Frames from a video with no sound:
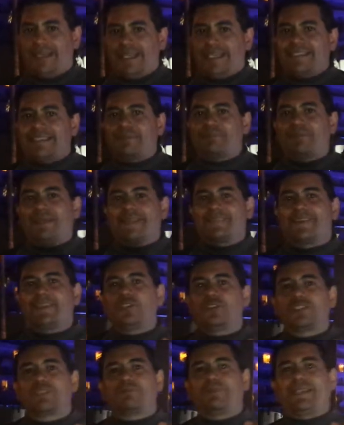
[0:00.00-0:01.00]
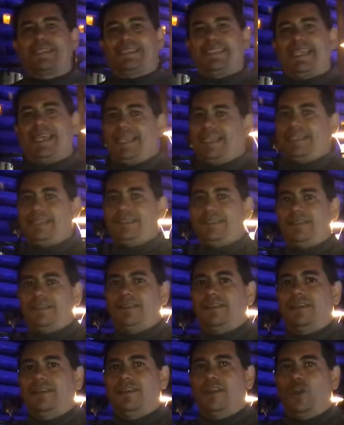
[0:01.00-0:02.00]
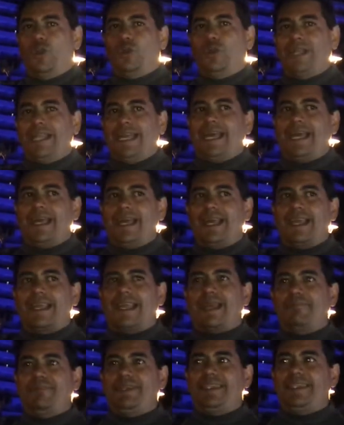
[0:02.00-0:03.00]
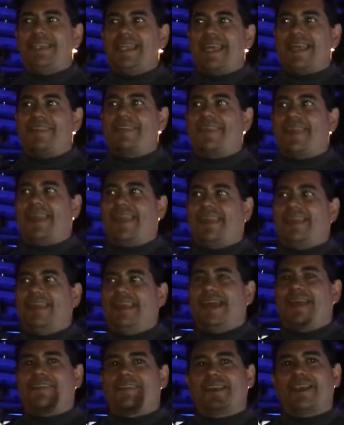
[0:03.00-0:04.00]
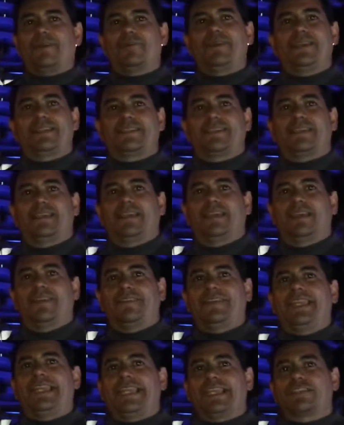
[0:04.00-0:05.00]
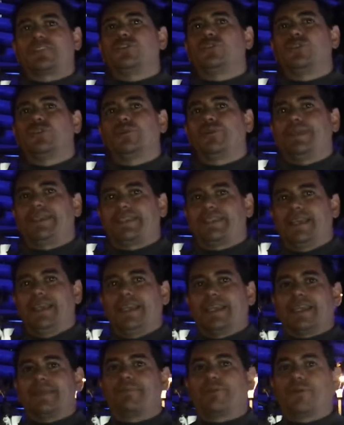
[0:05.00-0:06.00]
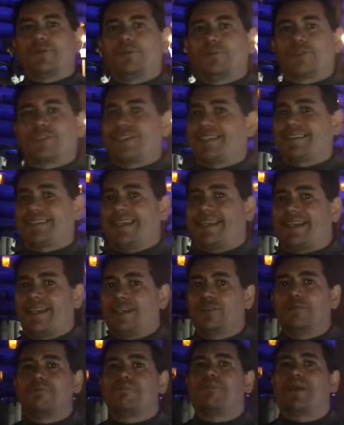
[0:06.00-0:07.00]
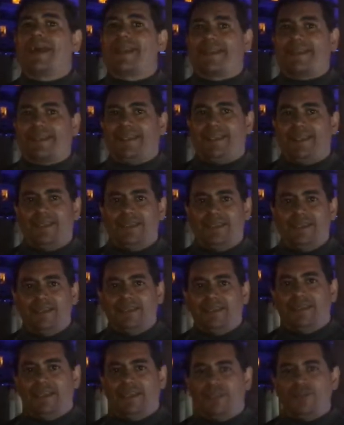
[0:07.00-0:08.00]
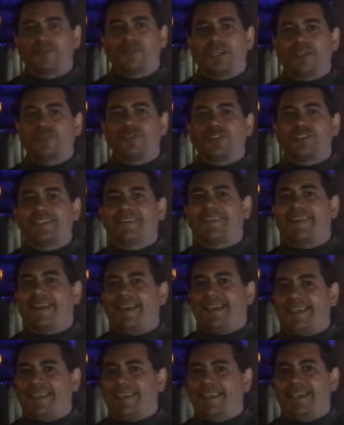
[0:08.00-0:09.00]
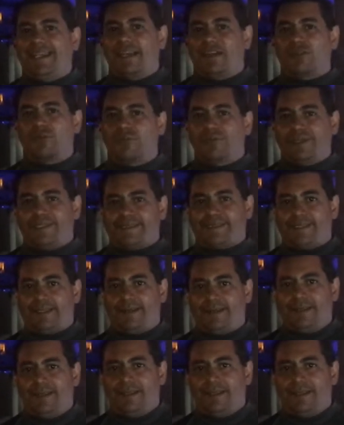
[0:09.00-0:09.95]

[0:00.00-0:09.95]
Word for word: ese platillo especial o la caminata a través de las nubes que podemos hacer en un parque, en una noche tranquila como esta,